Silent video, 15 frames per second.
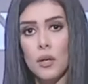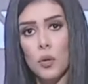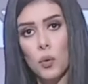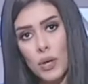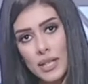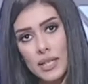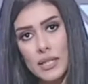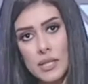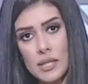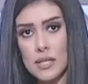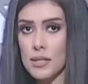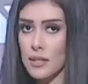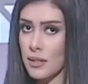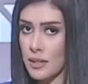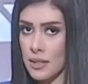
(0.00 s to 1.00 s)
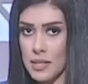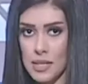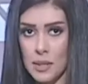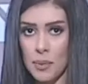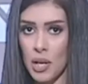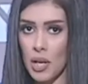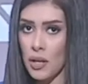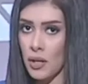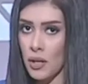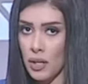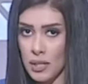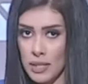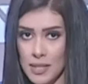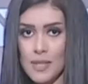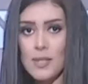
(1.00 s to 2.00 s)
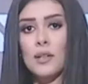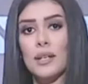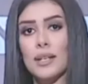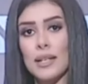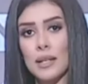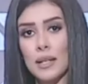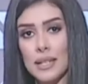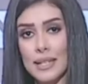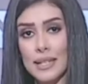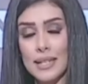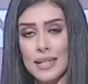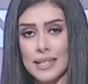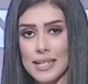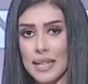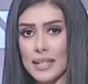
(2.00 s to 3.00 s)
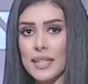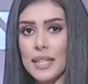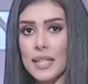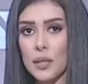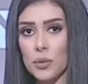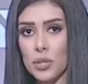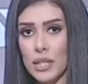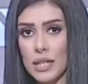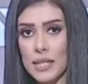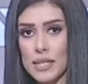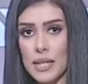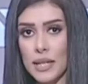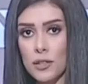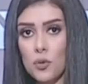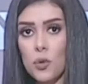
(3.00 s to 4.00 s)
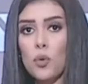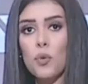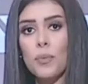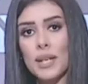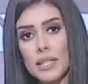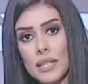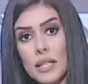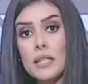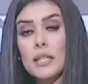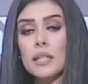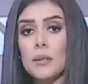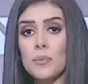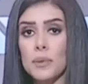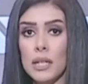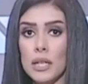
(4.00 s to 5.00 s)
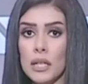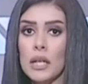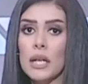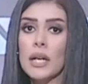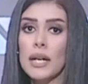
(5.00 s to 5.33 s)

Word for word: جوه كيس نسيبها خالص الساعتين او الثلاث ساعات دول وبعد كده نبدا